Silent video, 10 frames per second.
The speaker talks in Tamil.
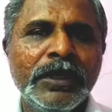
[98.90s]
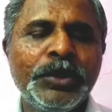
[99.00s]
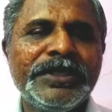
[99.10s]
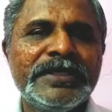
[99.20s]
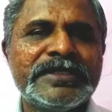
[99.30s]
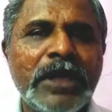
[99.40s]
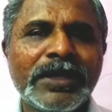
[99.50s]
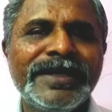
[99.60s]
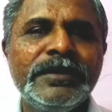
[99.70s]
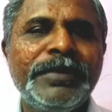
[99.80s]
ஒரு
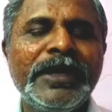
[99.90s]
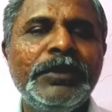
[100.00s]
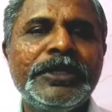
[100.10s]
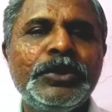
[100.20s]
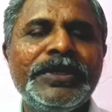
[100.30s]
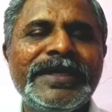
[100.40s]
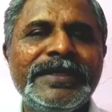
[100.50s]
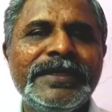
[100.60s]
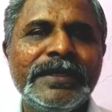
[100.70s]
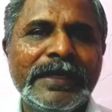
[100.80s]
ஸ்காட்லாந்து பழமொழி
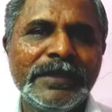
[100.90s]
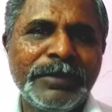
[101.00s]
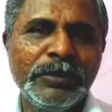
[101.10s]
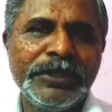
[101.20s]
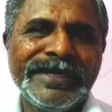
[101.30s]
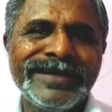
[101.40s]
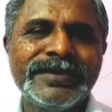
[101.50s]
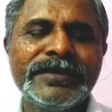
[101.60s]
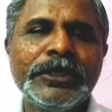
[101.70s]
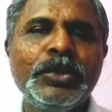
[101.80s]
கூறுகிறது அந்த பழமொழியின்
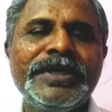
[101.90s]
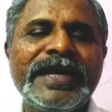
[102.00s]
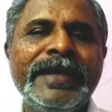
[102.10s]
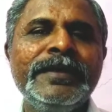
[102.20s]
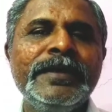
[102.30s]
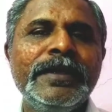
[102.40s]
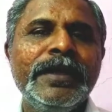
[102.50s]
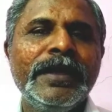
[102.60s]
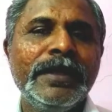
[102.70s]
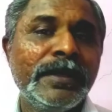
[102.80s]
அர்த்தத்தை கூறுகிறேன்
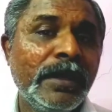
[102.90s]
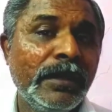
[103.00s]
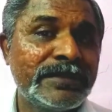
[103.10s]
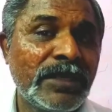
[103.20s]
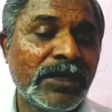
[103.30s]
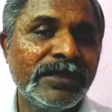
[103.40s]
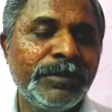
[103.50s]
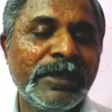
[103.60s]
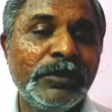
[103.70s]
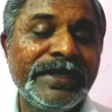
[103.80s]

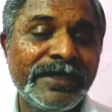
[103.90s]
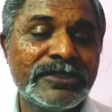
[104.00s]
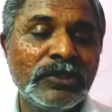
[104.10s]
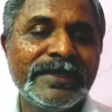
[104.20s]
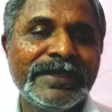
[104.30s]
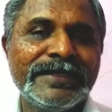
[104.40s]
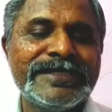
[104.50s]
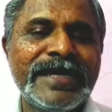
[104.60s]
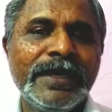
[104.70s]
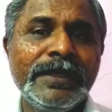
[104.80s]
ஸ்காட்லாந்து பழமொழி என்ன சொல்கிறது
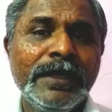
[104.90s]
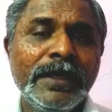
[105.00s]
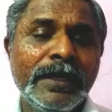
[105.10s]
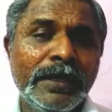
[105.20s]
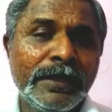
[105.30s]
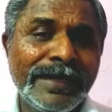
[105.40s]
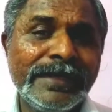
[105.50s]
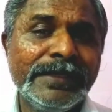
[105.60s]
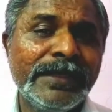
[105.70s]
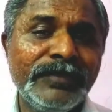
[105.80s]
என்றால்
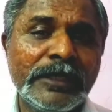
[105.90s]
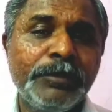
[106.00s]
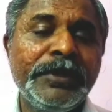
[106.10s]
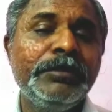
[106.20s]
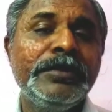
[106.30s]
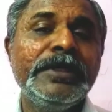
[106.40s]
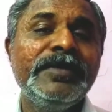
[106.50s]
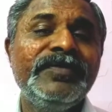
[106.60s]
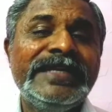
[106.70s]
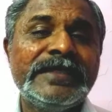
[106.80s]
நள்ளிரவுக்கு பின்பு
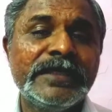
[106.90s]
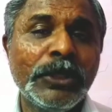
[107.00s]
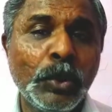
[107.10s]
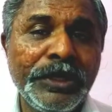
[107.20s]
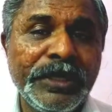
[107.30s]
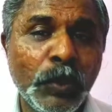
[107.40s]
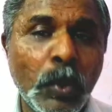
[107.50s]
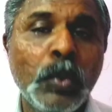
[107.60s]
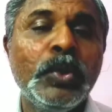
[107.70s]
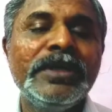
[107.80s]
விழித்திருக்கக்கூடிய
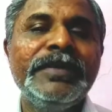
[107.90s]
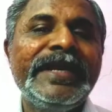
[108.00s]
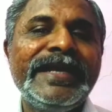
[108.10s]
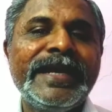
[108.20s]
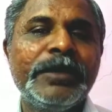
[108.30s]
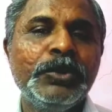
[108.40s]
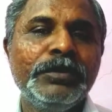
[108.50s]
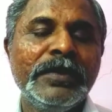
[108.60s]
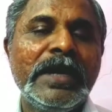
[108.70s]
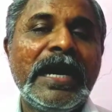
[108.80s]
ஒவ்வொரு மணி
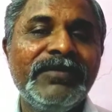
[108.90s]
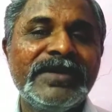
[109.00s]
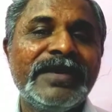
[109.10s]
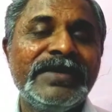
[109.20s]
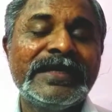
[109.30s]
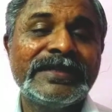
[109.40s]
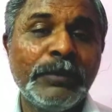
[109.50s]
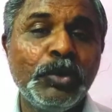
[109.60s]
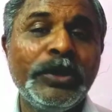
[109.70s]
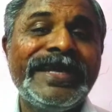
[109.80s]
நேரமும் அவரவர்
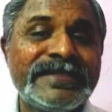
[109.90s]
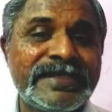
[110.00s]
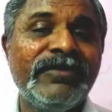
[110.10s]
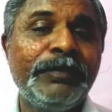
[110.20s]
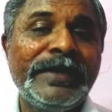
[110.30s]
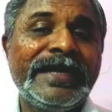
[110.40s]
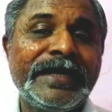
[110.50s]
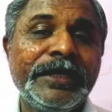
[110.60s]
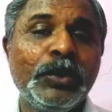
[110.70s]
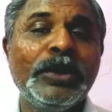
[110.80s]
தம்முடைய
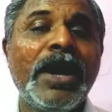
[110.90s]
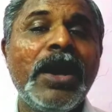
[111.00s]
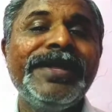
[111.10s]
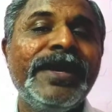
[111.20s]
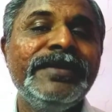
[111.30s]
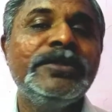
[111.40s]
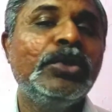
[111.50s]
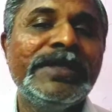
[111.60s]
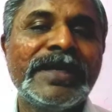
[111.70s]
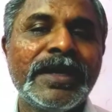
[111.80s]
சவப்பெட்டிக்கு ஒரு ஆணி அடித்துக்
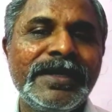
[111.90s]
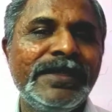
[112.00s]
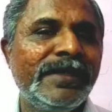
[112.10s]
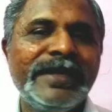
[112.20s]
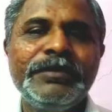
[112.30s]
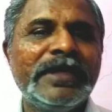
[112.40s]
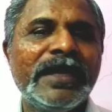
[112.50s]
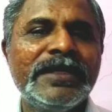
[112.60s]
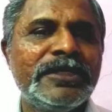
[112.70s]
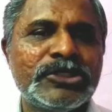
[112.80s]
கொள்கிறார்கள்
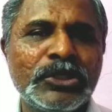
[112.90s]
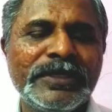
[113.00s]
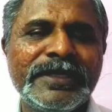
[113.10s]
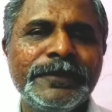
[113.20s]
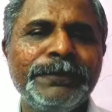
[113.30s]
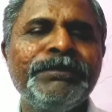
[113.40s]
என்பதாக சொல்கிறது